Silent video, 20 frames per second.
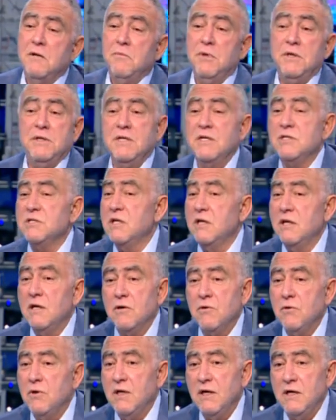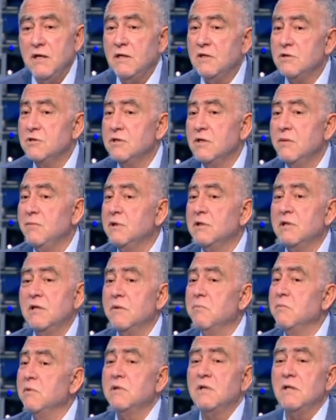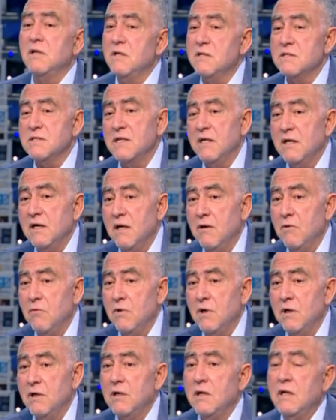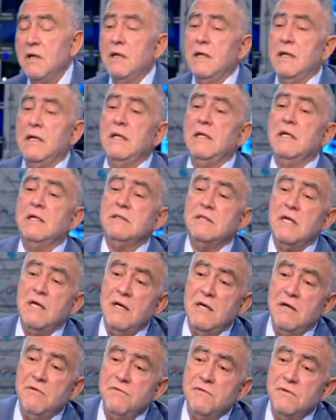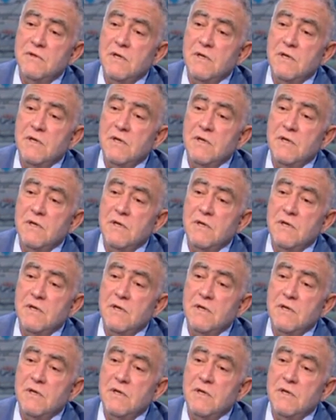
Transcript: محتاجه لكل هاي الاشياء مثلك مثل الانسان الاول اللي اختلف